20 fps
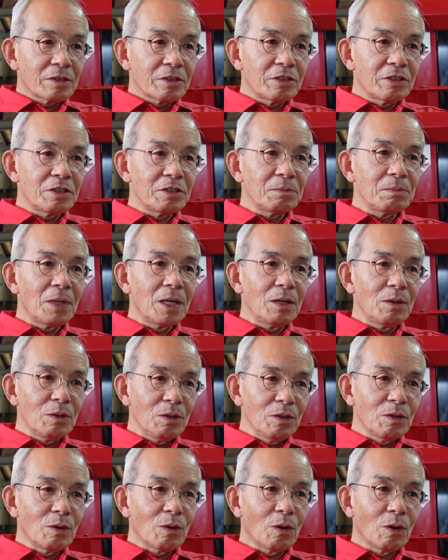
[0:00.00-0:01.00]
車
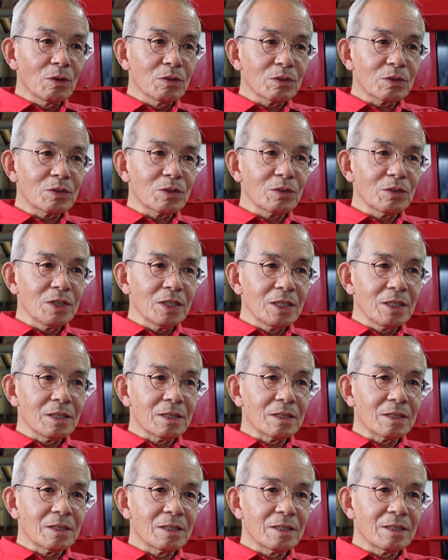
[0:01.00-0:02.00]
を本当
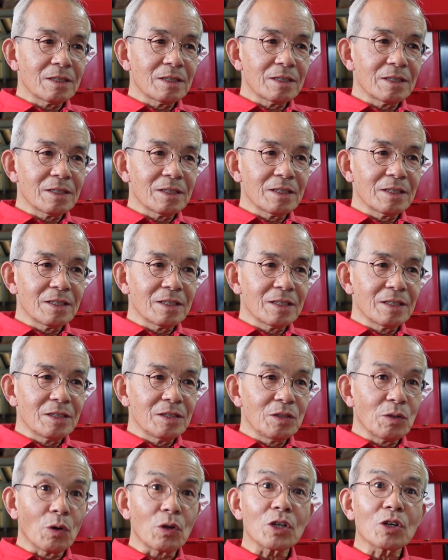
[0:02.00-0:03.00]
に
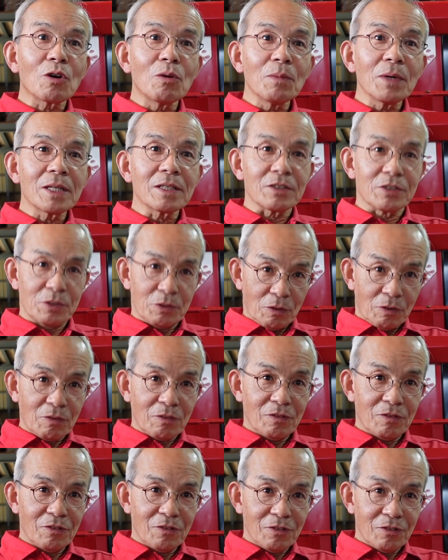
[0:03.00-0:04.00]
乗り込める人、
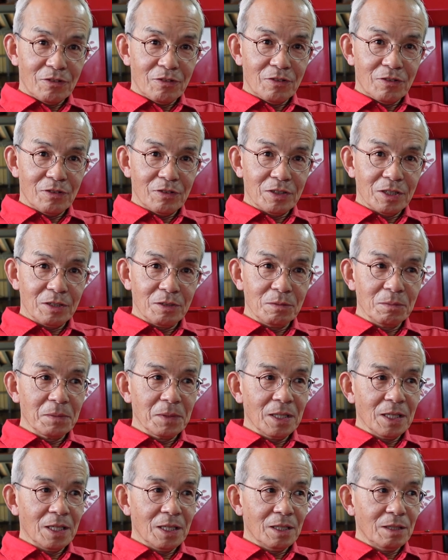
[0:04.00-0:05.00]
例え
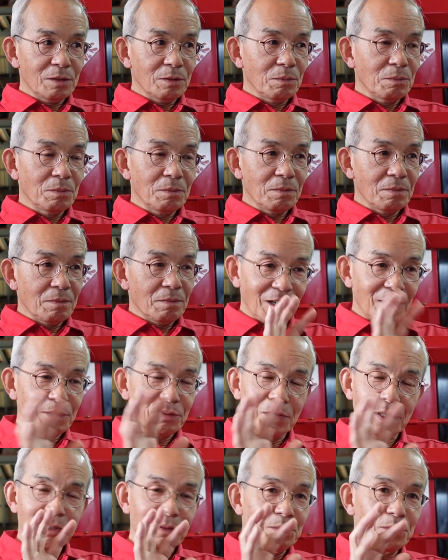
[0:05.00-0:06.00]
ば
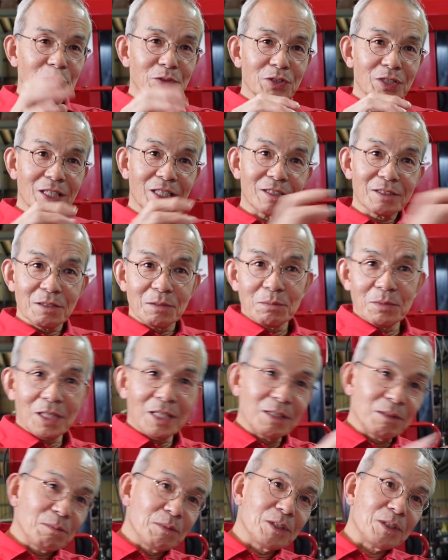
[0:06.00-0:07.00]
アルファロメオじゃなくても
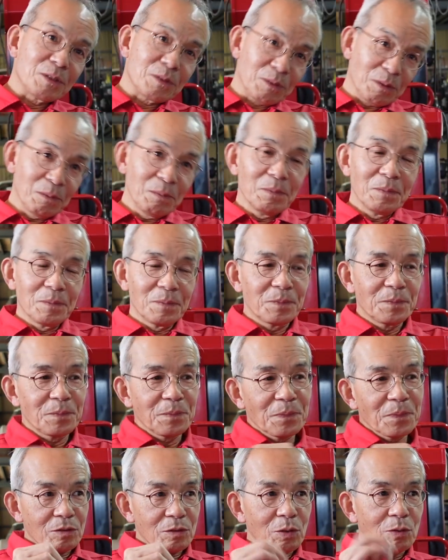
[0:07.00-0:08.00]
何でもいいんですよ。
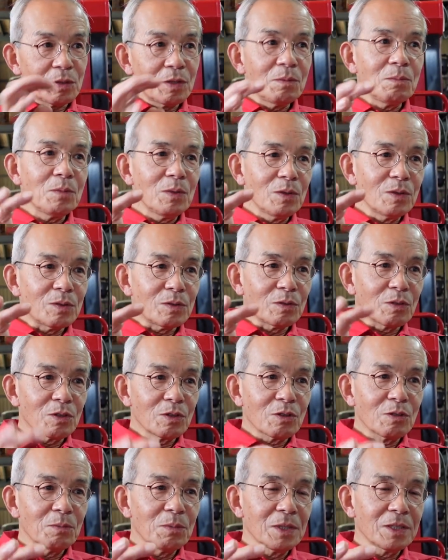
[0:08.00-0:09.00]
とても乗
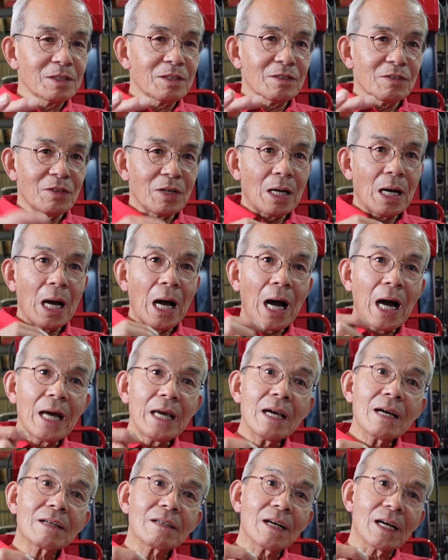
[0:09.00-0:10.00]
り込めるっていうのは
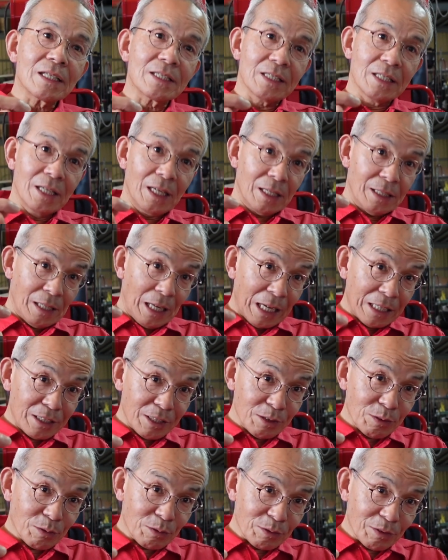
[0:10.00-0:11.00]
速く走ら
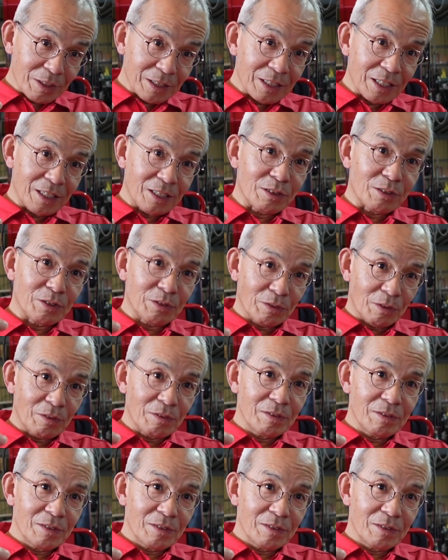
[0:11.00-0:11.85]
走ることができる人、